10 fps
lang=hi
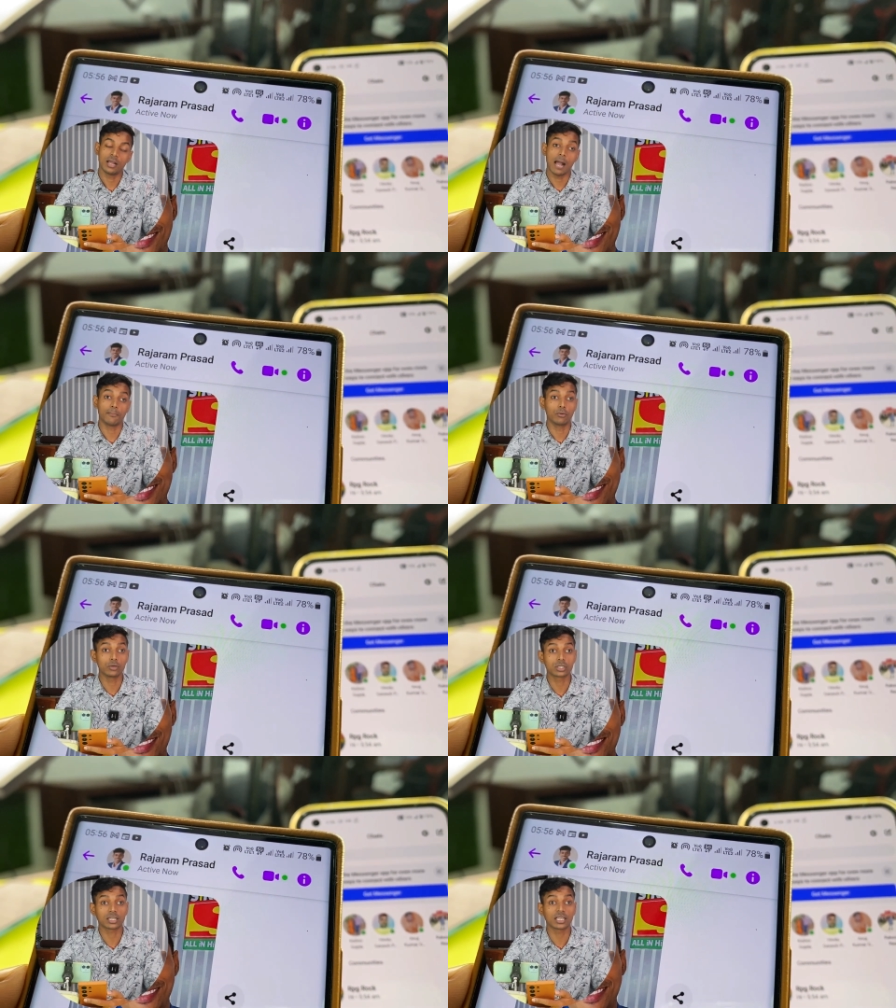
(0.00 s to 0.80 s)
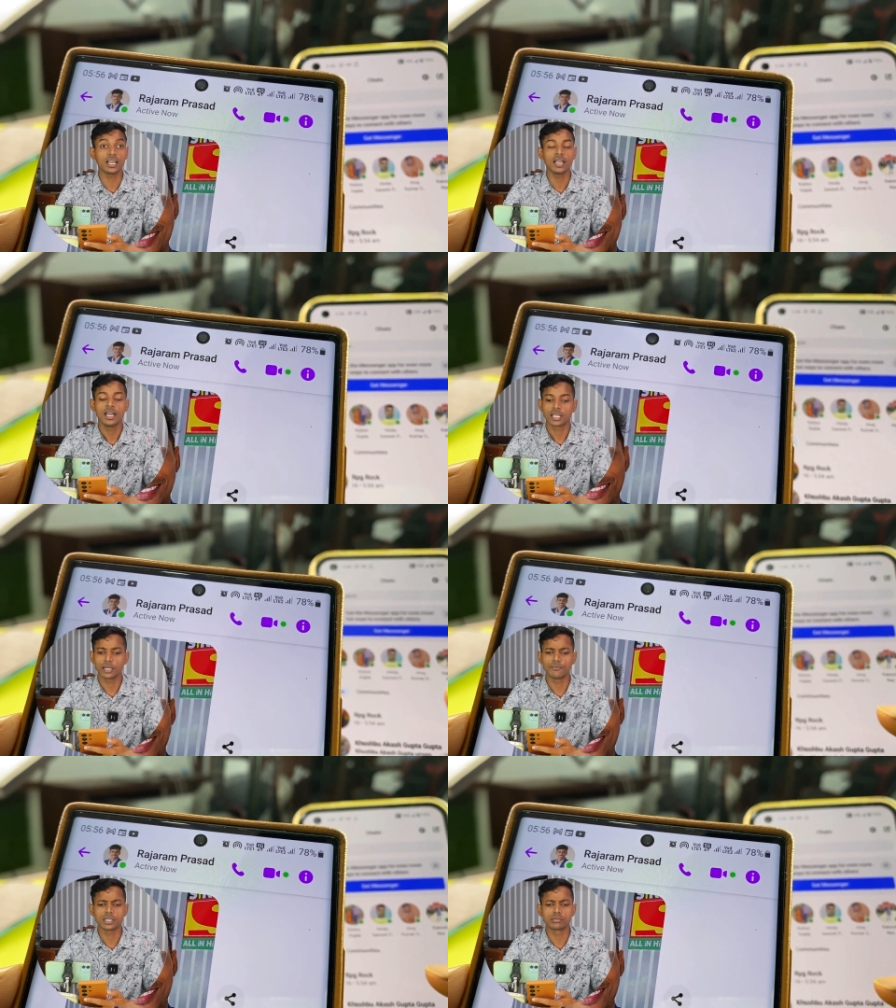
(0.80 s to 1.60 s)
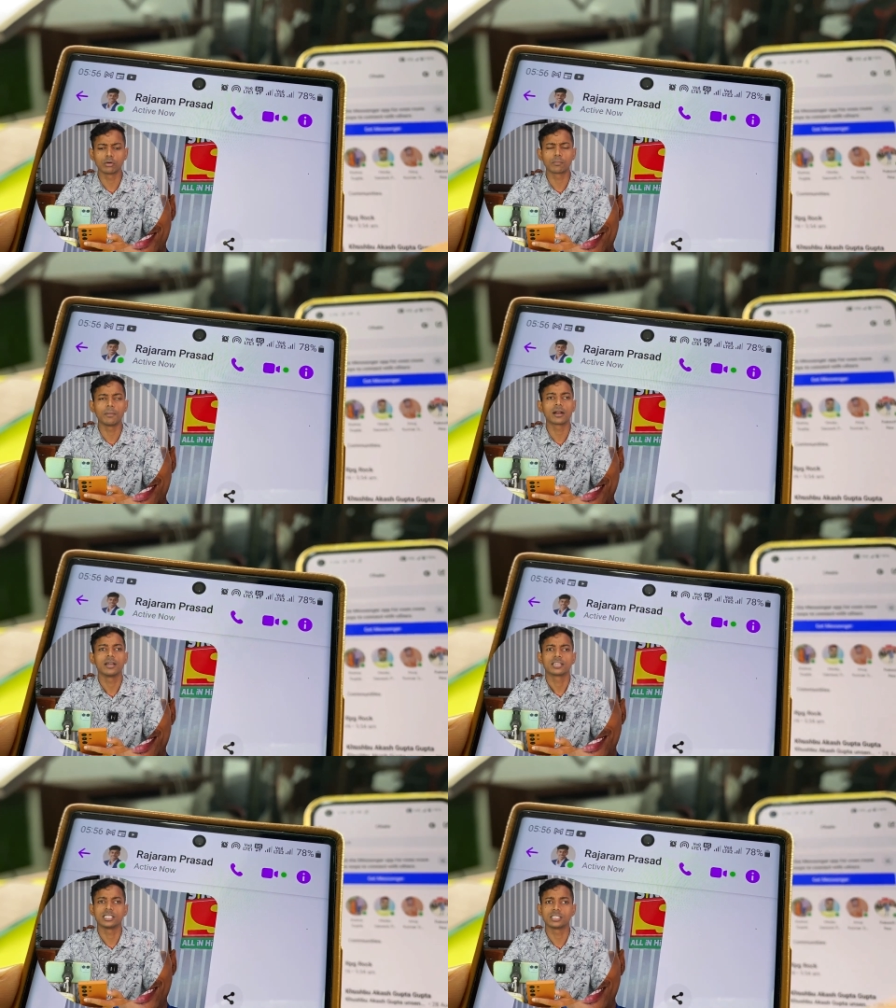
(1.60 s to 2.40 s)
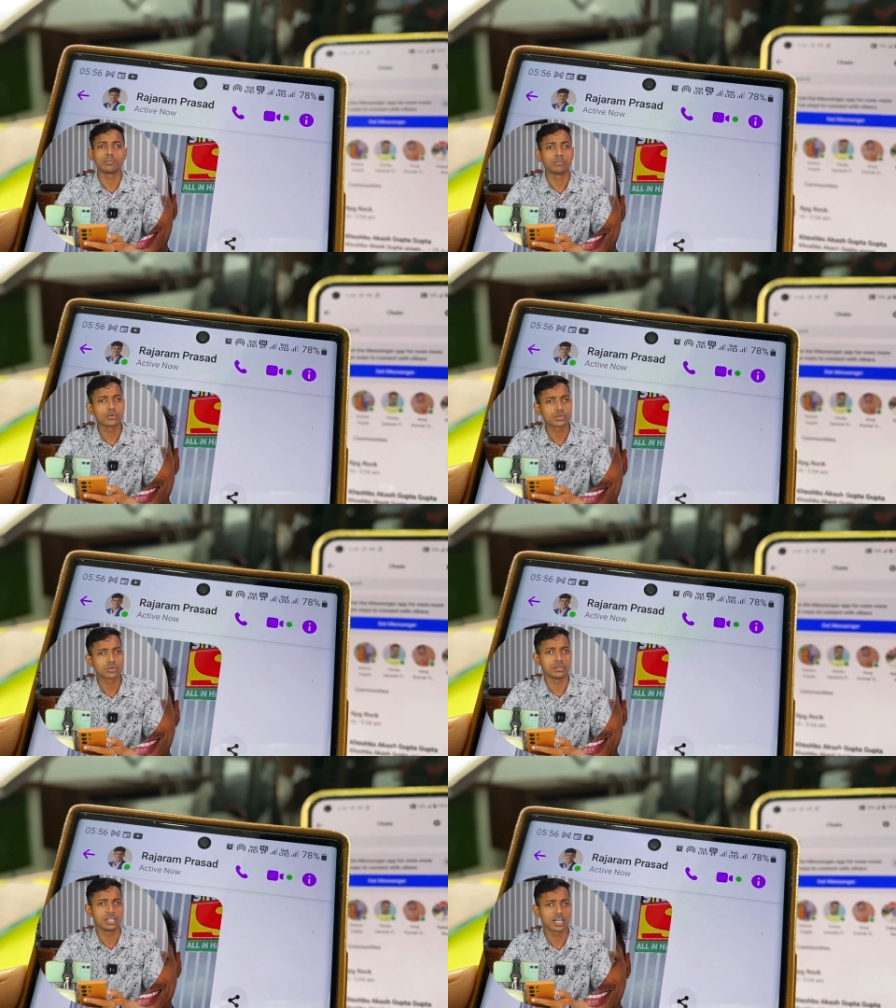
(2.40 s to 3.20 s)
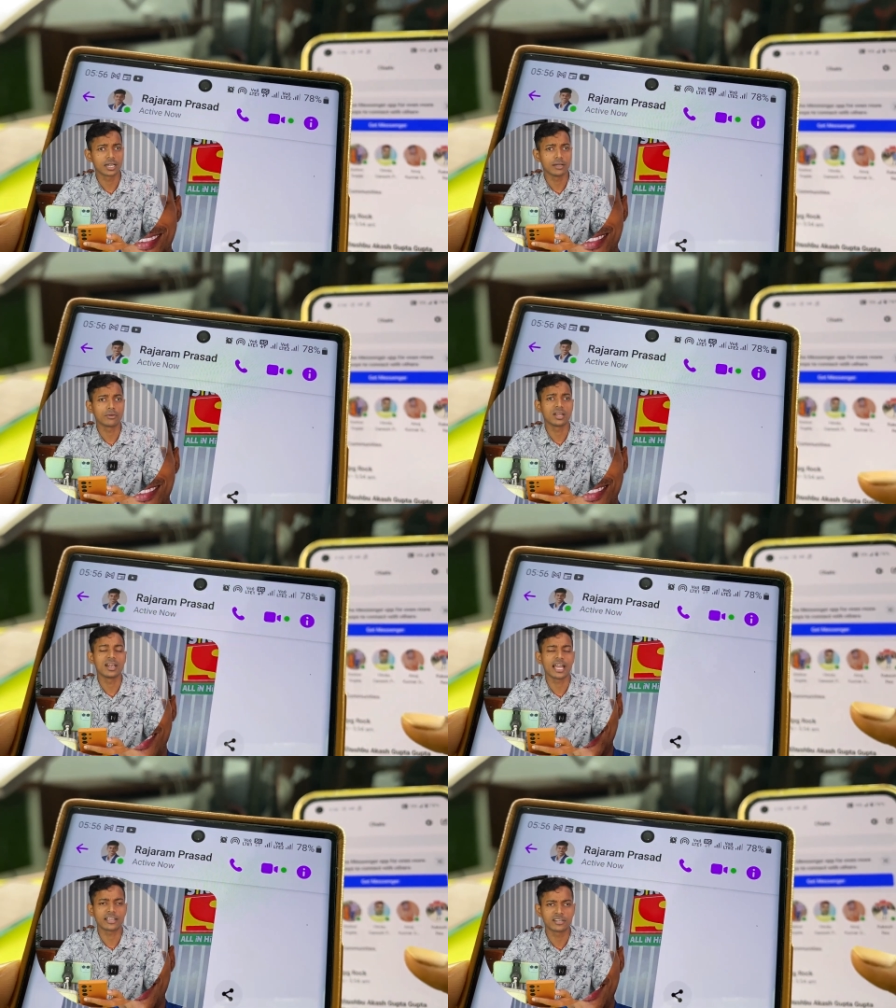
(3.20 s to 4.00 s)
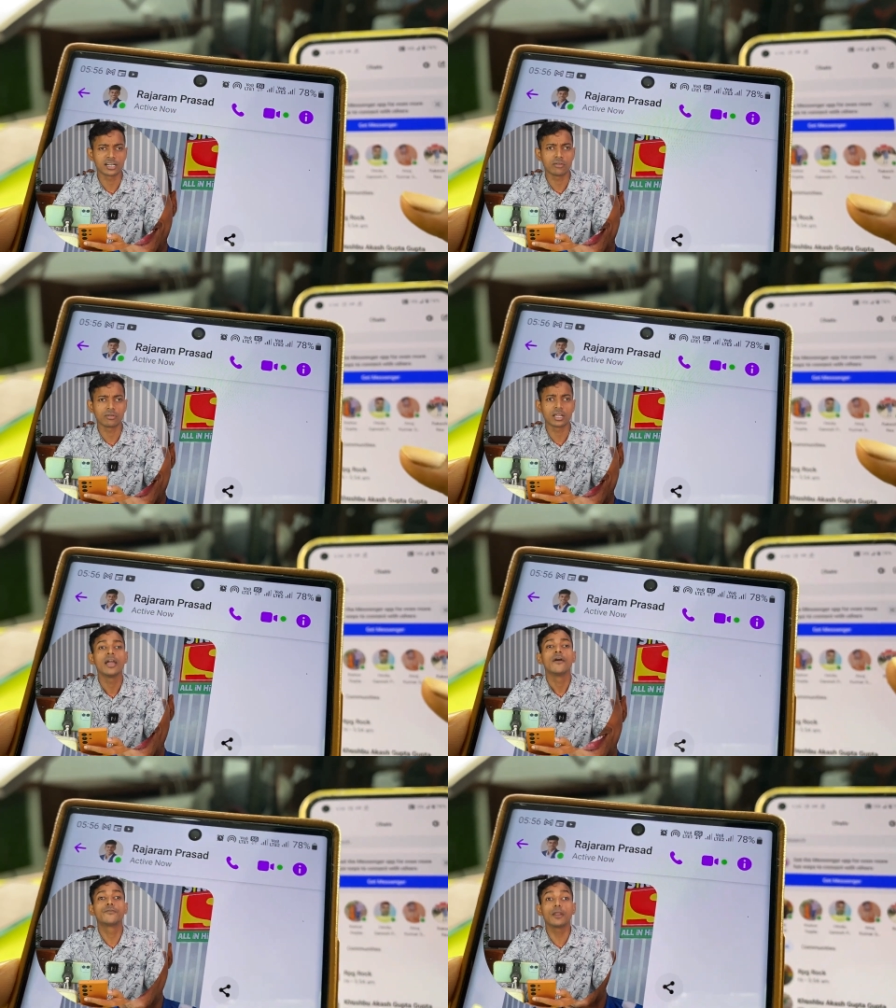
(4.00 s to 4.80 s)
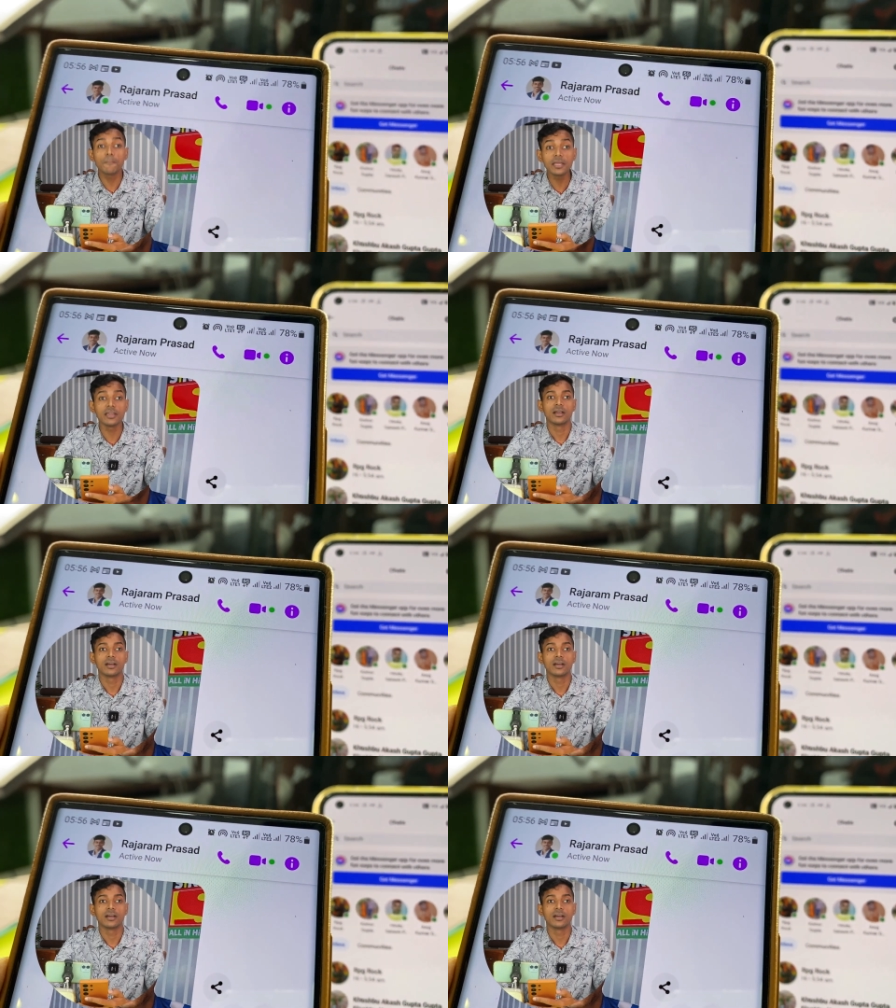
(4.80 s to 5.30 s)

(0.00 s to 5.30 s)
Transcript: आप हो सकते हैं कि फेसबुक पर किसी पोस्ट को देख रहे होंगे लाइक कर रहे होंगे फिर भी